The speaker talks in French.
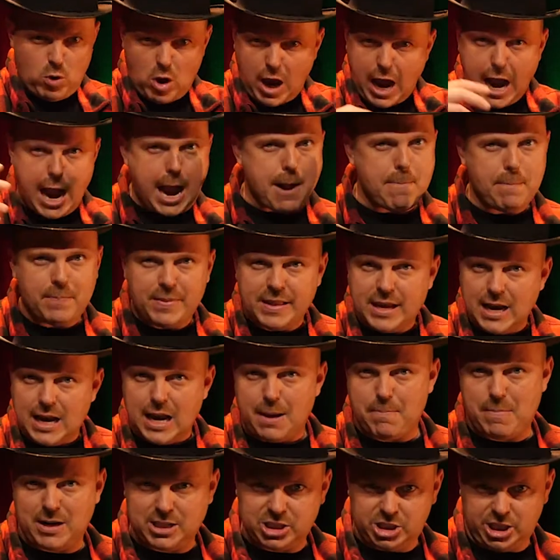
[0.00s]
de ramener
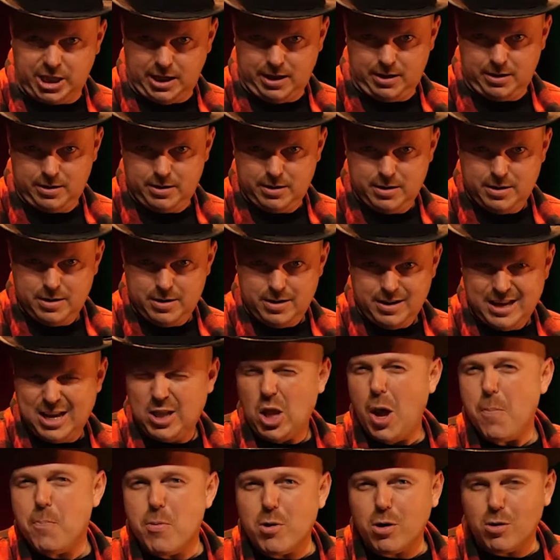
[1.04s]
la magie. Il
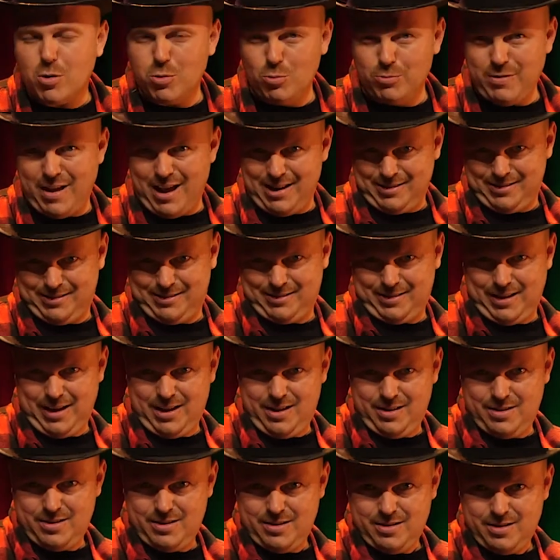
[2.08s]
est un peu clownesque,
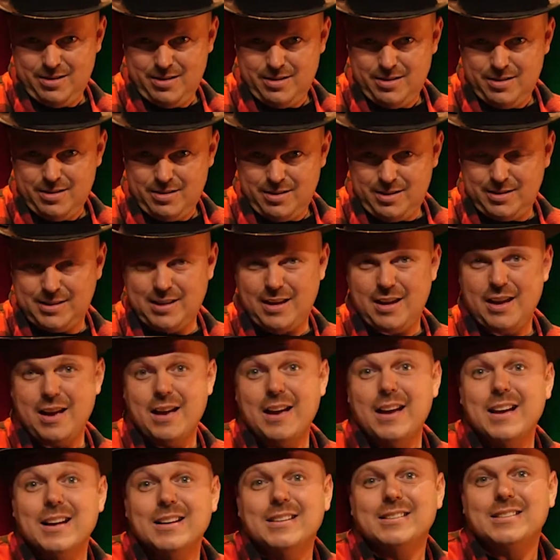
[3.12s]
hein? C'est
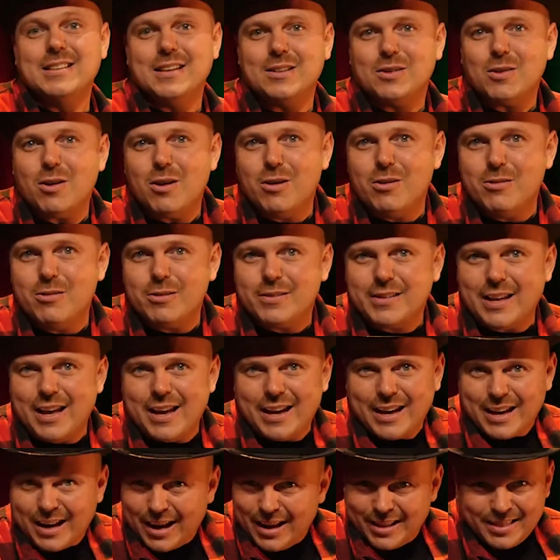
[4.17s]
eh, un lutin
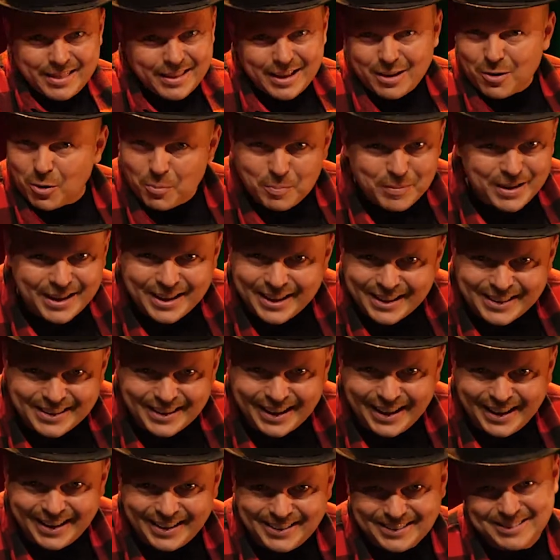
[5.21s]
grande
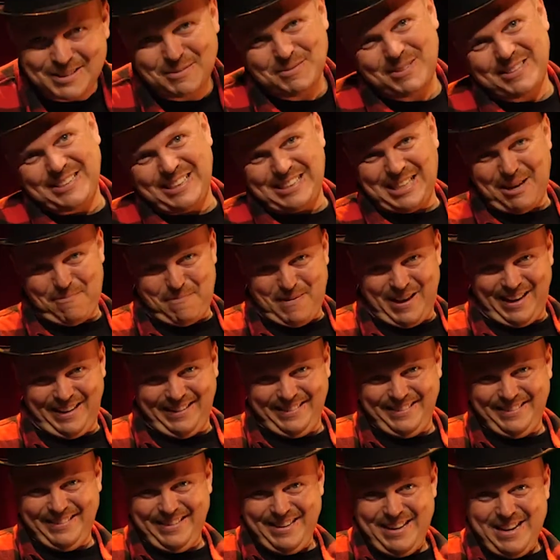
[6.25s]
comédia, comme ça que ça s'appelle.
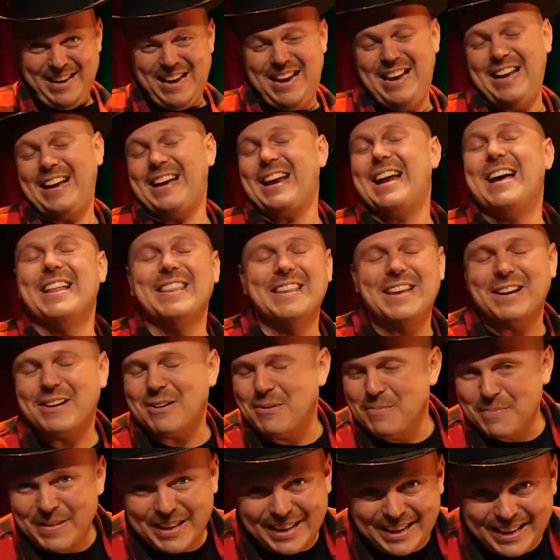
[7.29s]
Et les grandes
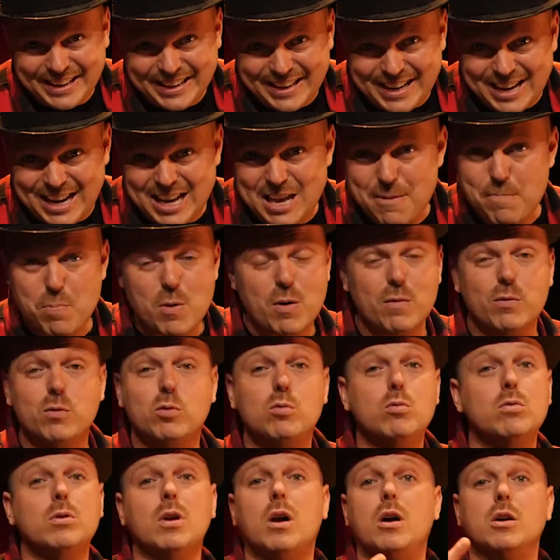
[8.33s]
comédias, ils peuvent
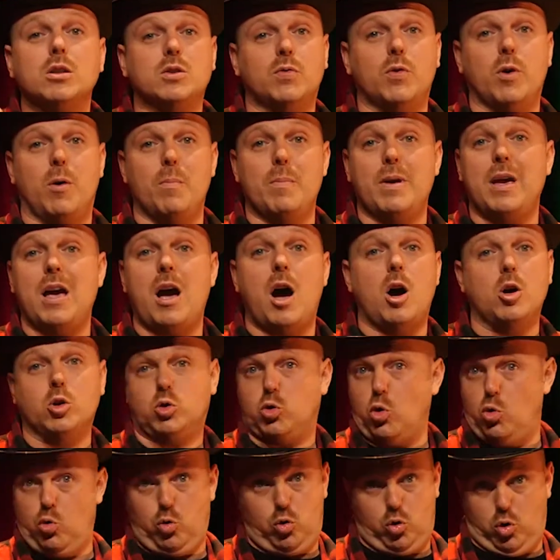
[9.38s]
tout transformer en
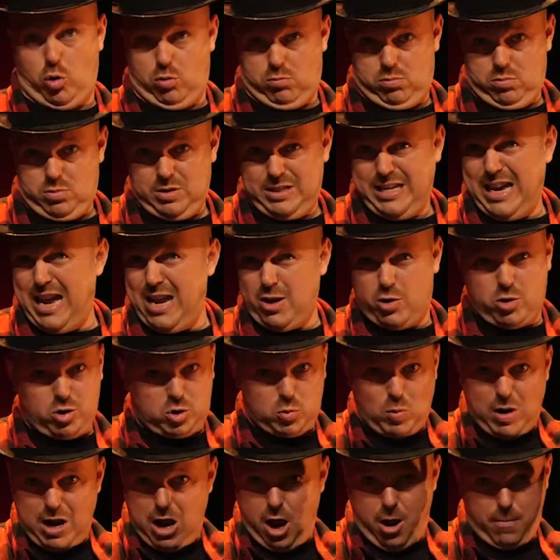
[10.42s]
solution, quelle que
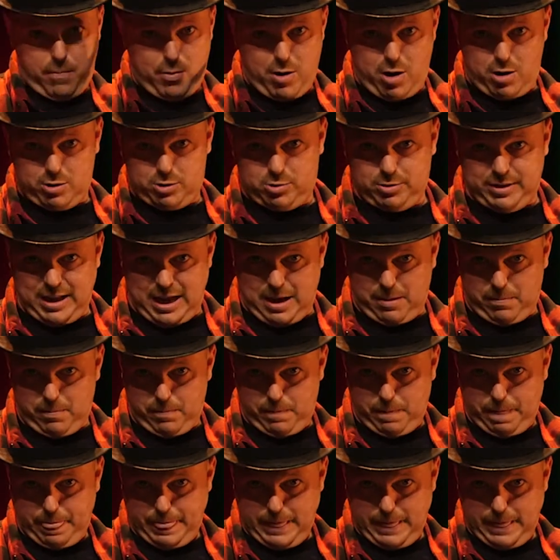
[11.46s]
soit l'ampleur du dame.